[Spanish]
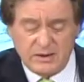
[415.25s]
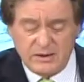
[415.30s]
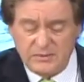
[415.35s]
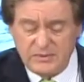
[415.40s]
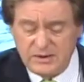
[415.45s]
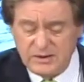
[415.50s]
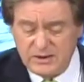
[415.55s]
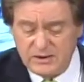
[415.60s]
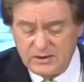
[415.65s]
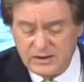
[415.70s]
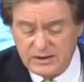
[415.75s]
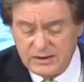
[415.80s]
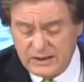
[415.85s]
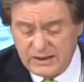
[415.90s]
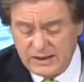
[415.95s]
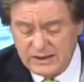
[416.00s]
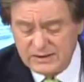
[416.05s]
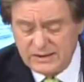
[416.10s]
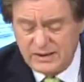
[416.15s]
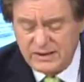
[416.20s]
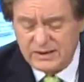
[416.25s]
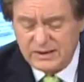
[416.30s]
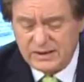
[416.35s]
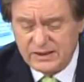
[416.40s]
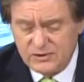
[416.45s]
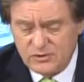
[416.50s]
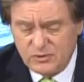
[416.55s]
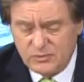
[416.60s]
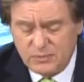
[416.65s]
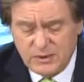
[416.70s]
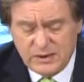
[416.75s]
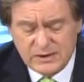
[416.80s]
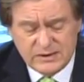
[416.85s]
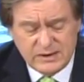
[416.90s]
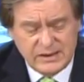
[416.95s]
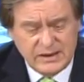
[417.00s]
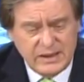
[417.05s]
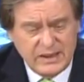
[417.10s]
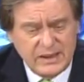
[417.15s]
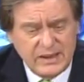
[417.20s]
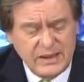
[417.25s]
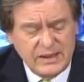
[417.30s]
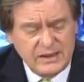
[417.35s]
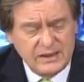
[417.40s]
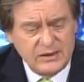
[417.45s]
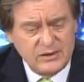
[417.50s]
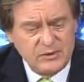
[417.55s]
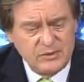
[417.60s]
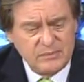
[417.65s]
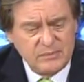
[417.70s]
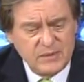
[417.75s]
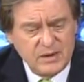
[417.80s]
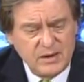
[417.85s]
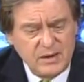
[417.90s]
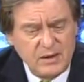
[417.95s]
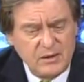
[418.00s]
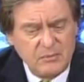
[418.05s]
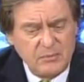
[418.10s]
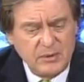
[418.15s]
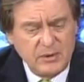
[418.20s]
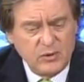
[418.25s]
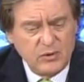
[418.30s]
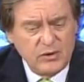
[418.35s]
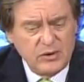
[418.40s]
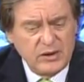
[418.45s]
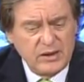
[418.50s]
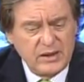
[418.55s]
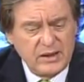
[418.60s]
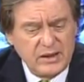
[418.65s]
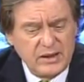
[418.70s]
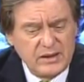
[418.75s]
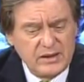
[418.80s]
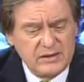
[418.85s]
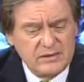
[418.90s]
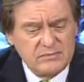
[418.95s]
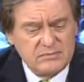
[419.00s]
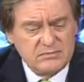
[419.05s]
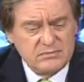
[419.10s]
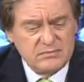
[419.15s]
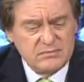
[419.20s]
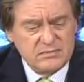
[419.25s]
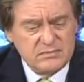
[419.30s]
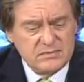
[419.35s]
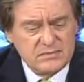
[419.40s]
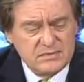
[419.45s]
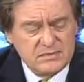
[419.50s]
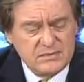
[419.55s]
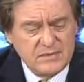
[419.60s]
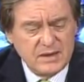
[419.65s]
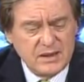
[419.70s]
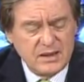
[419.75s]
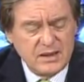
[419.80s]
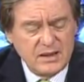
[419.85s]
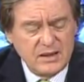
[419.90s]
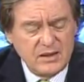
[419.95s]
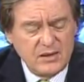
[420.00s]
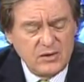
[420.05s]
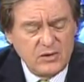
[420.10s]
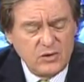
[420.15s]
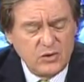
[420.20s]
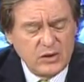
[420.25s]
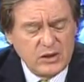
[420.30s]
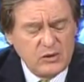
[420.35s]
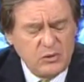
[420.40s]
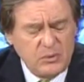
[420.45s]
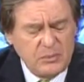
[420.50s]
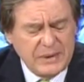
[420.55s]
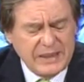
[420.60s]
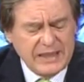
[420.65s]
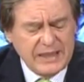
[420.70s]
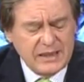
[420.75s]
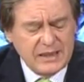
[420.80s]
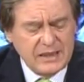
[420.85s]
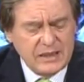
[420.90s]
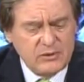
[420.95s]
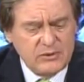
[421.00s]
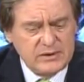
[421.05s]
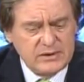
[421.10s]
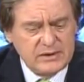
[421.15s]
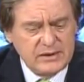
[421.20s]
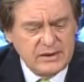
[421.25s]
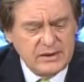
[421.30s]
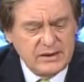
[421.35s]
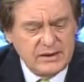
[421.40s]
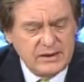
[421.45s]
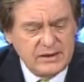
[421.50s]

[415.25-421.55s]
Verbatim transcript: Realmente es ah, interesante que esto pueda salir adelante, ¿no? Pero eh, lo que no me queda claro es eh,